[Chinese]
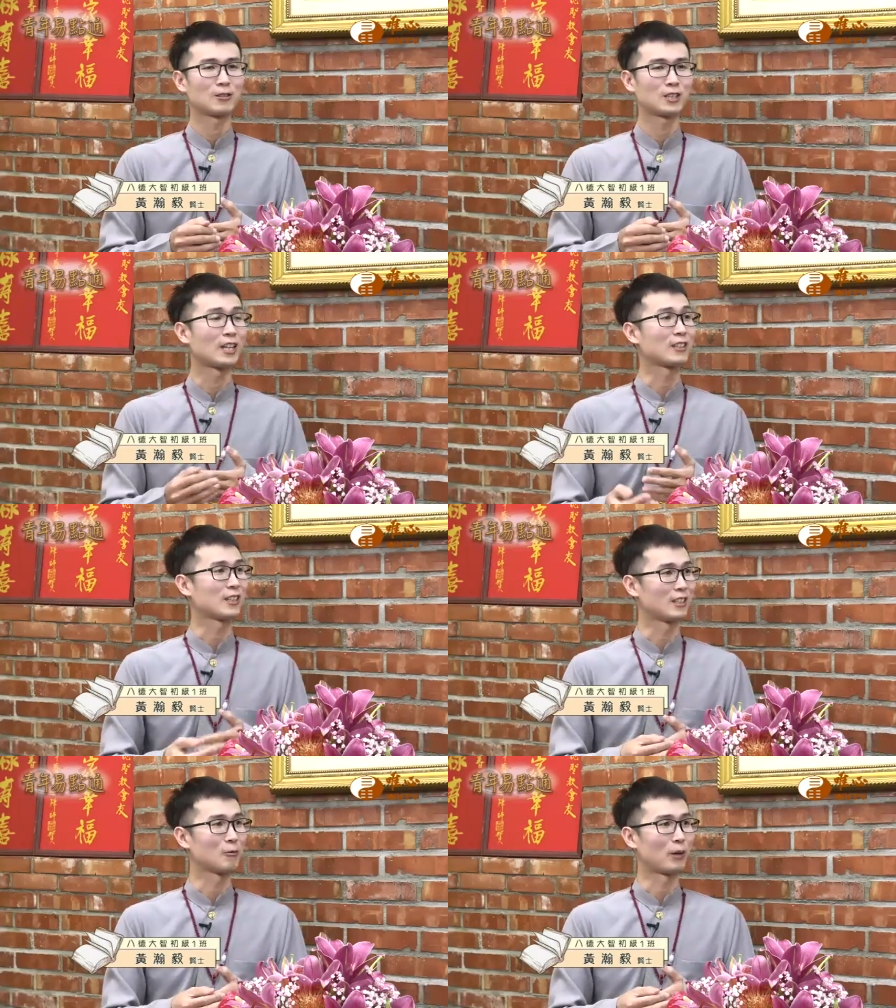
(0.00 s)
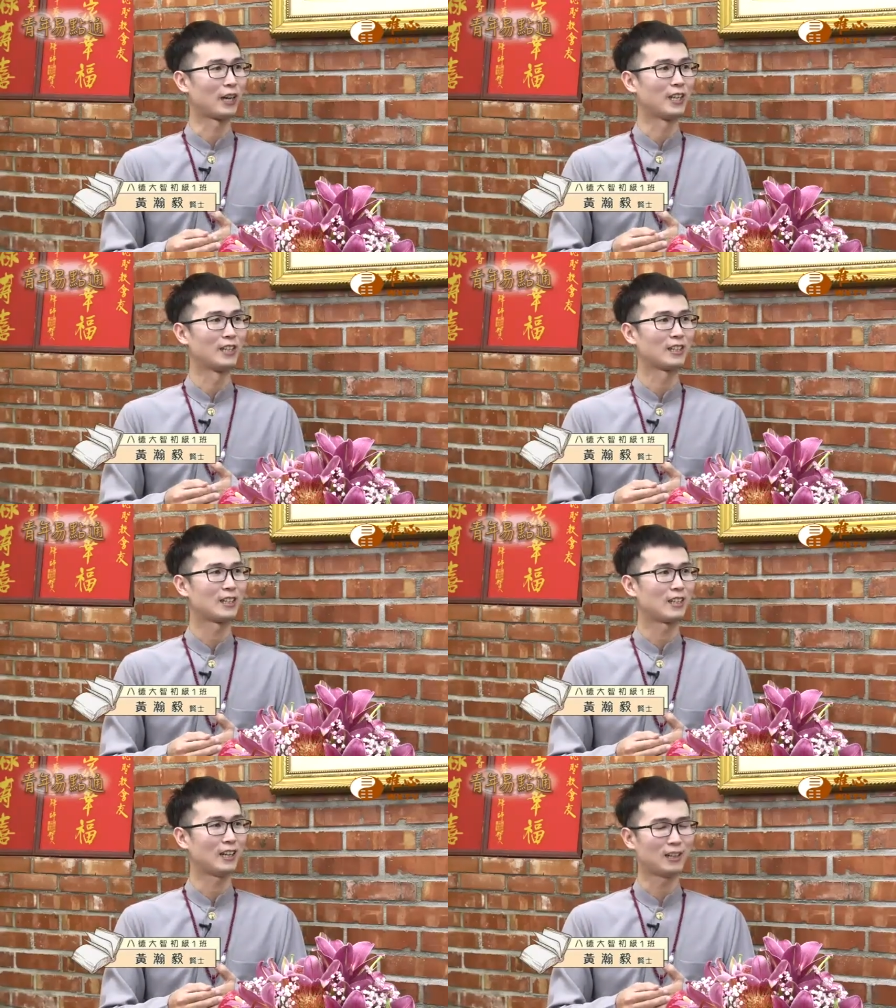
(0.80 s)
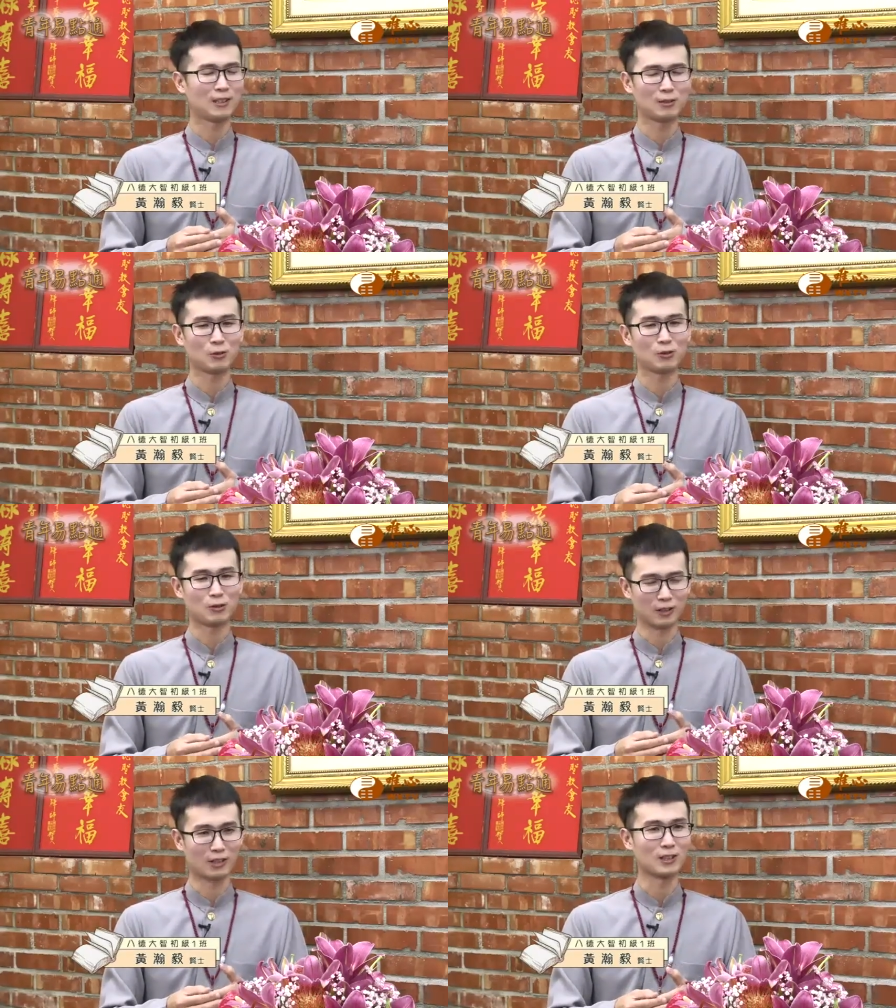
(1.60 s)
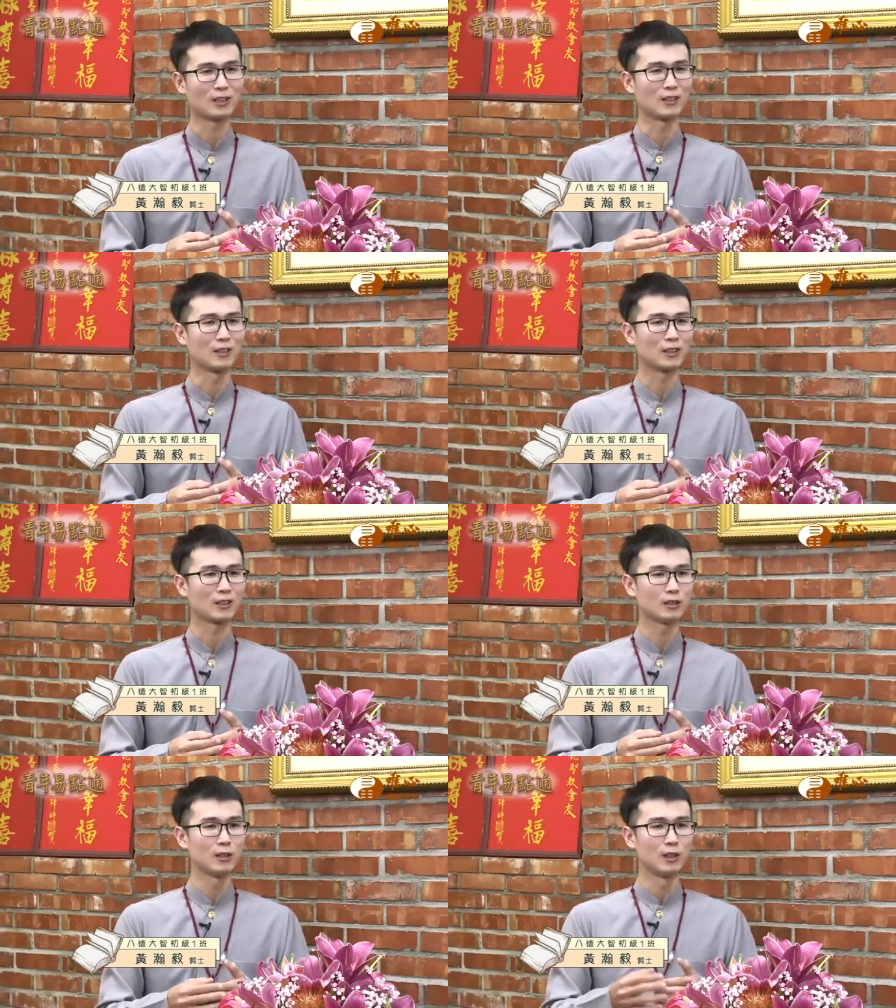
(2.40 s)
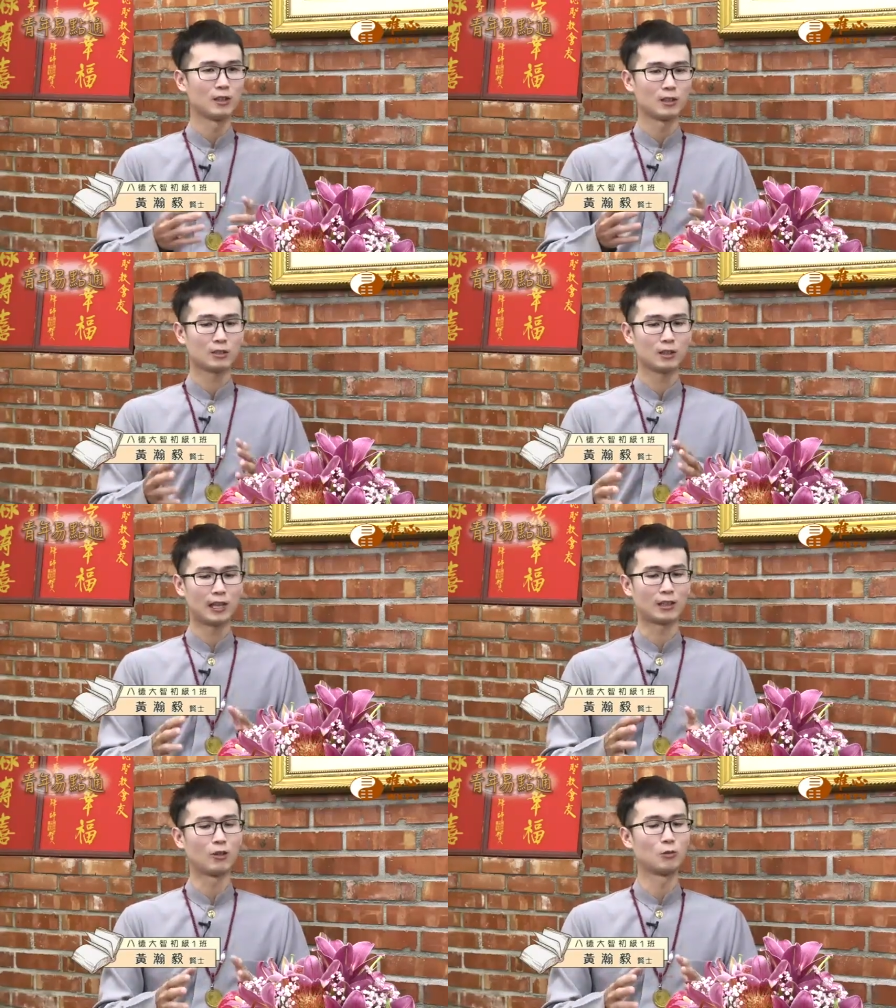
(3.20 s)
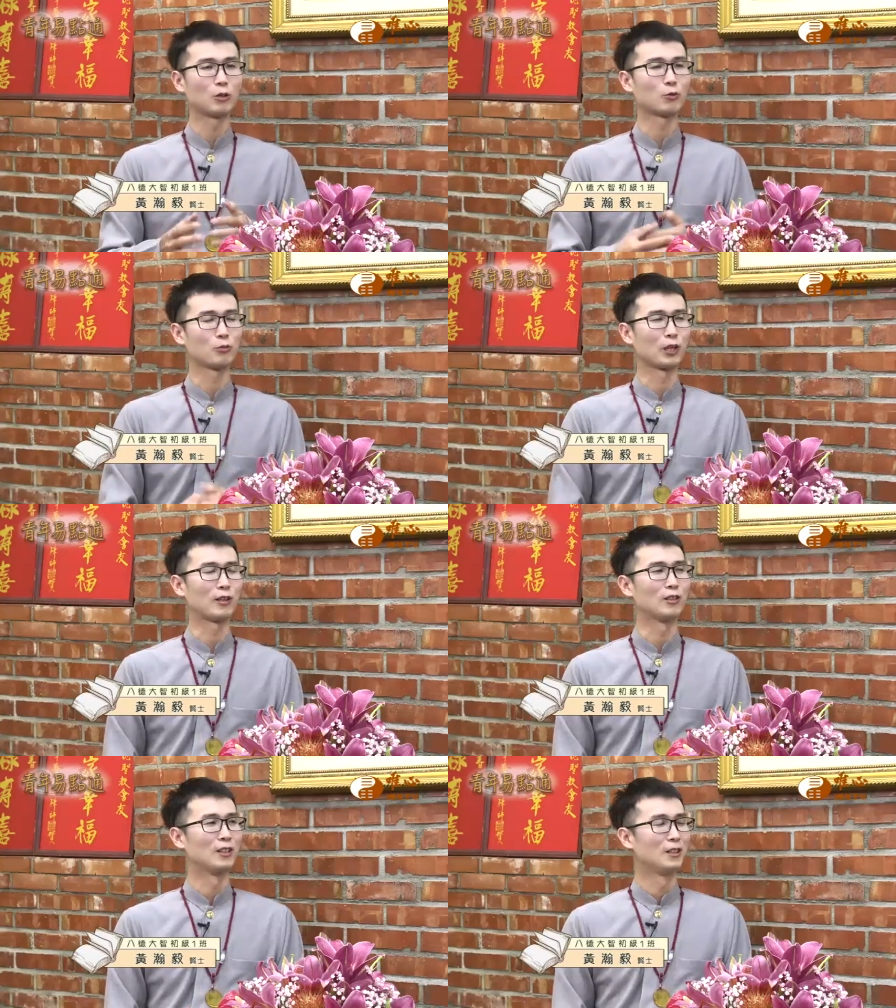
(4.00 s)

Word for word: 钱可以吗？”他说：“也可以。”可是这两个后面的不要。